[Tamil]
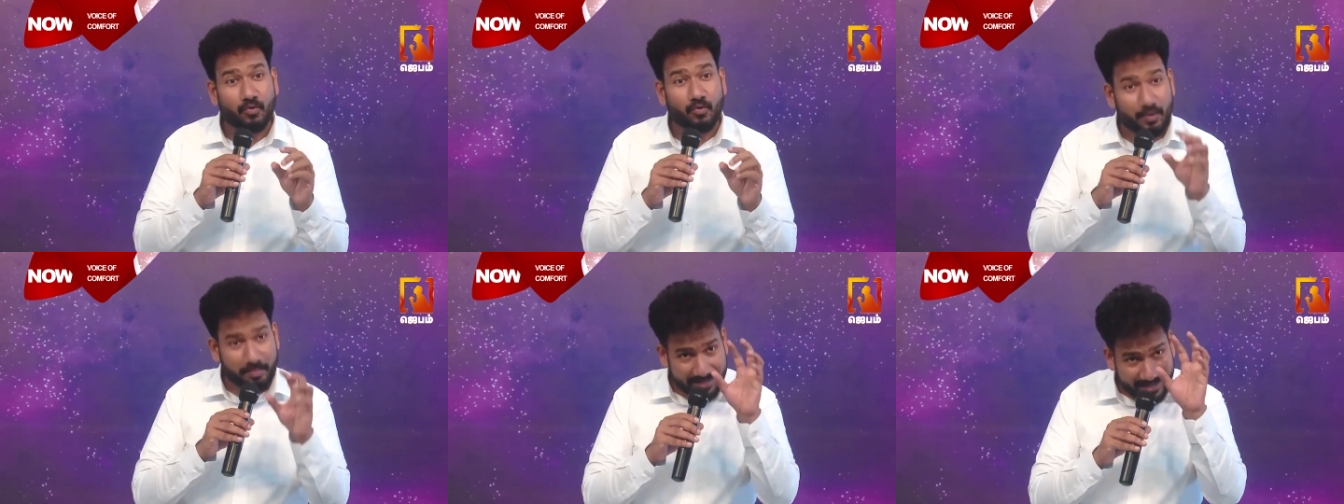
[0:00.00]

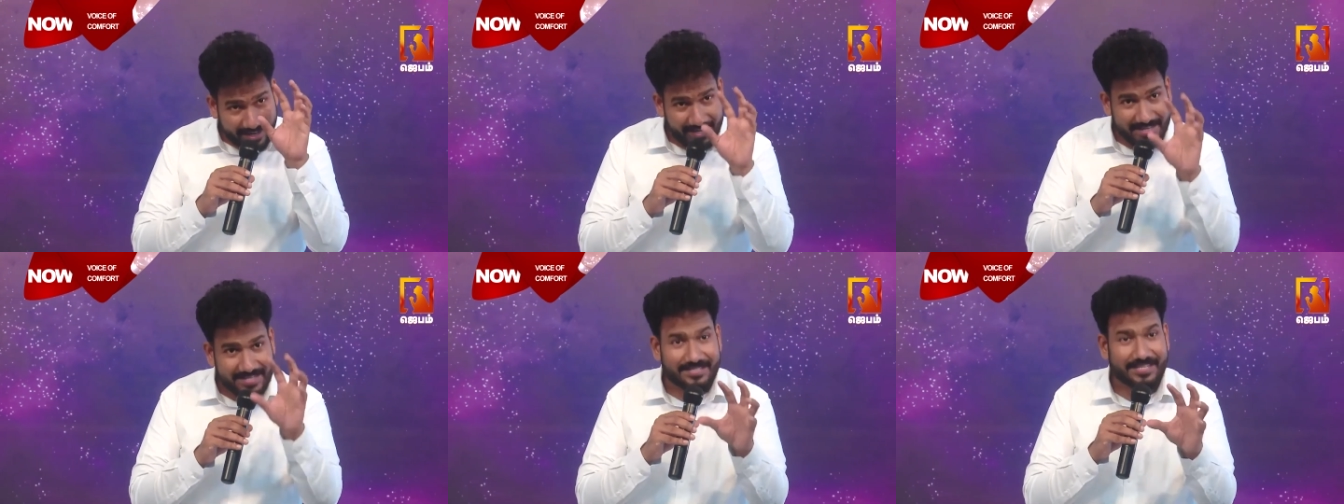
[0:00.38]

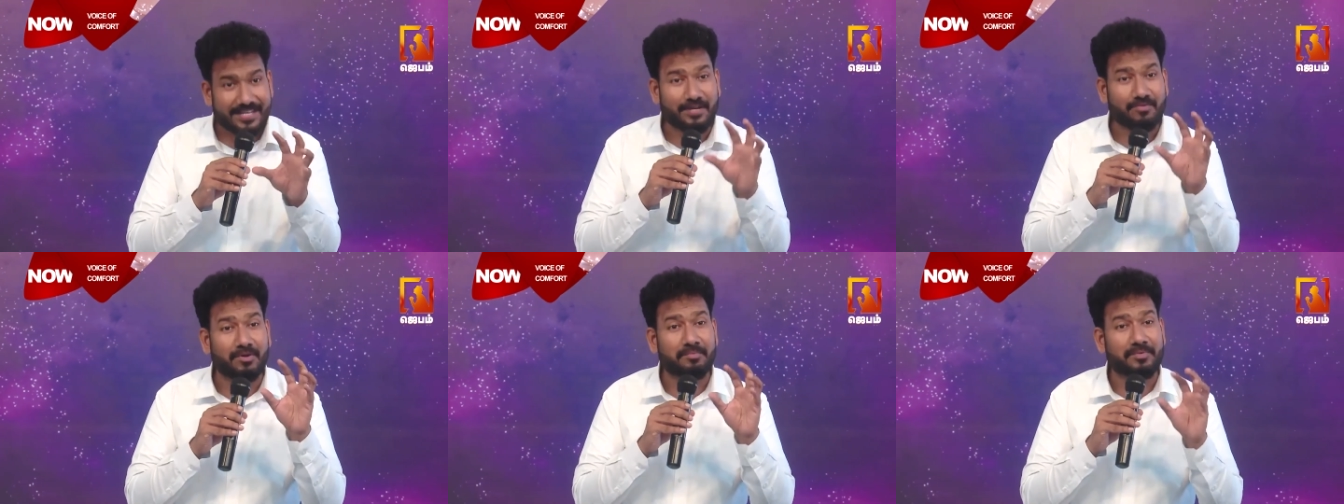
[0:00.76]
உண்மையான
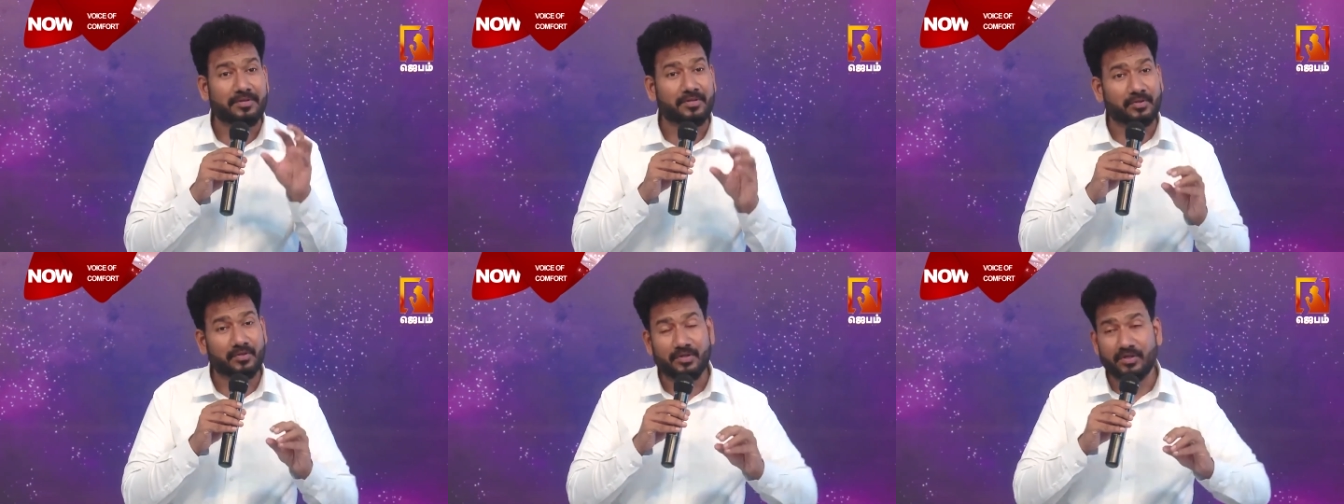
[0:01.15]
செல்வம்
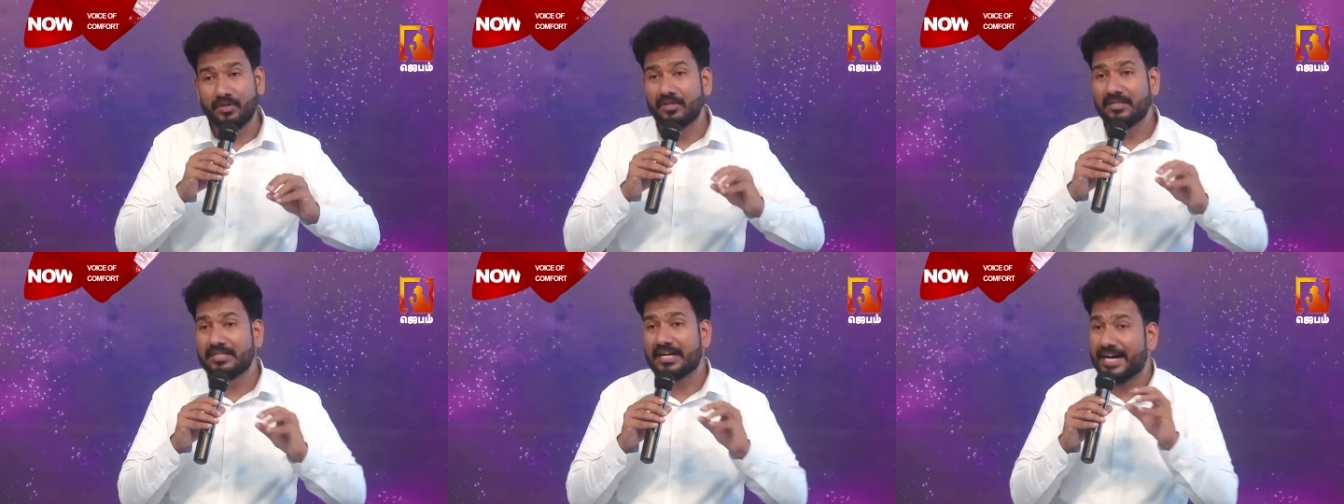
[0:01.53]

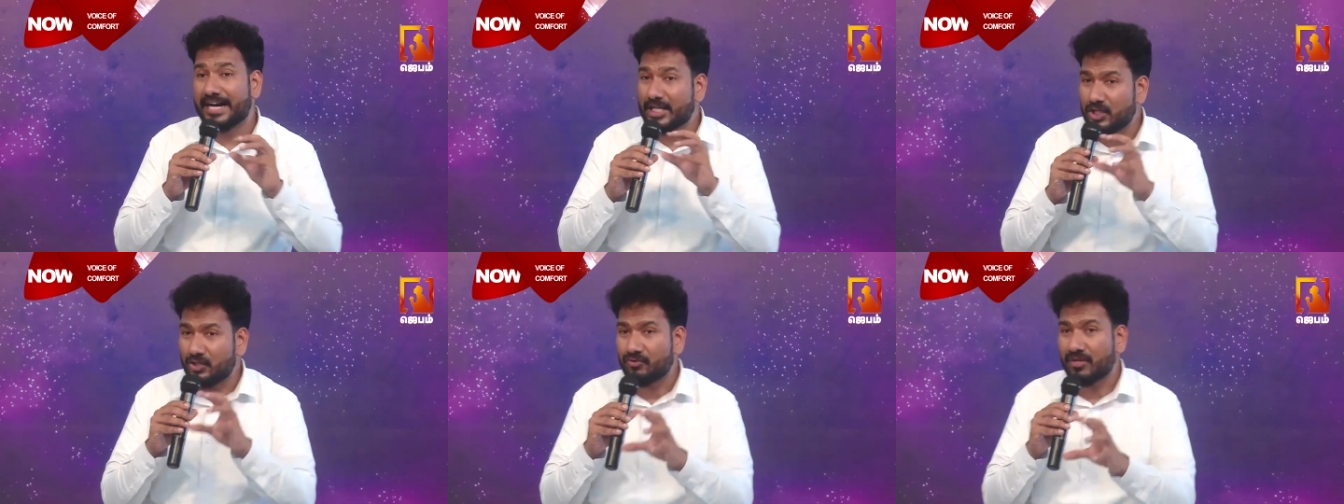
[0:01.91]
இருக்கணும்
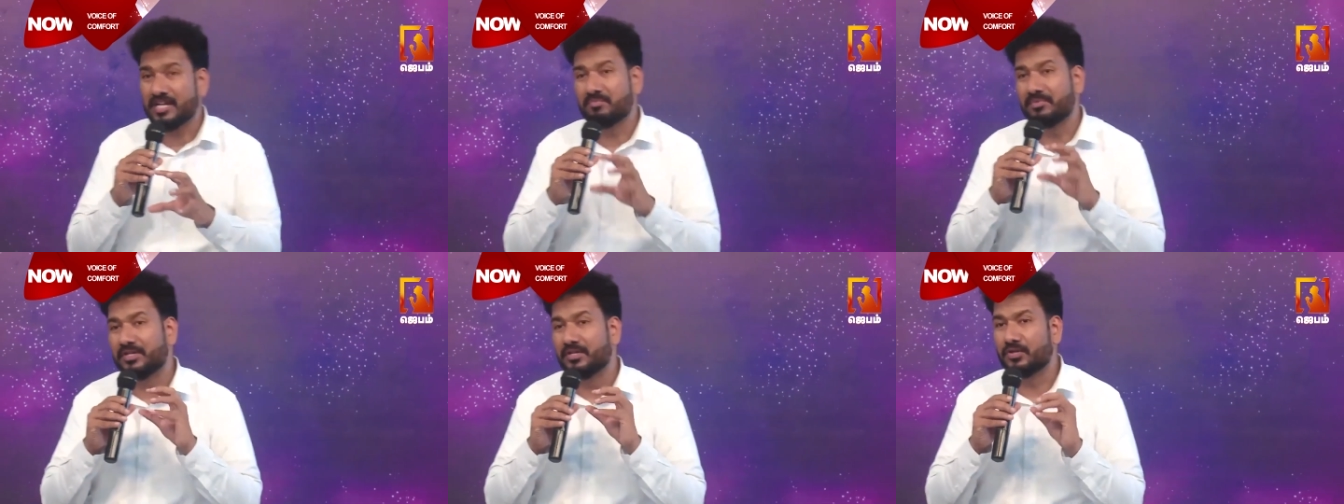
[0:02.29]

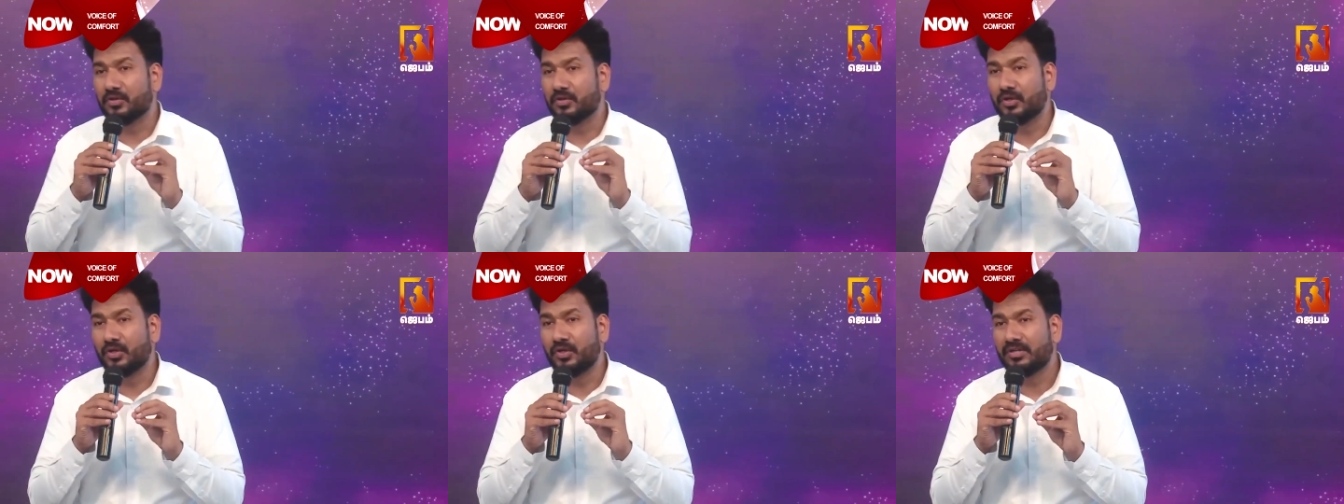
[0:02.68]
ஐஸ்வர்யம்
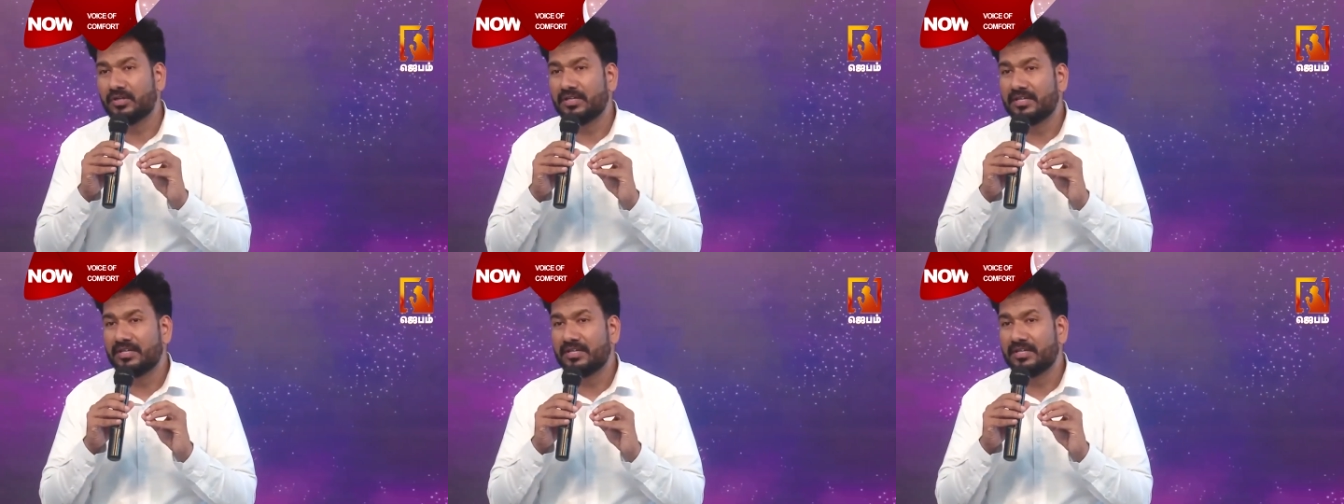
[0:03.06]
இருக்கணும்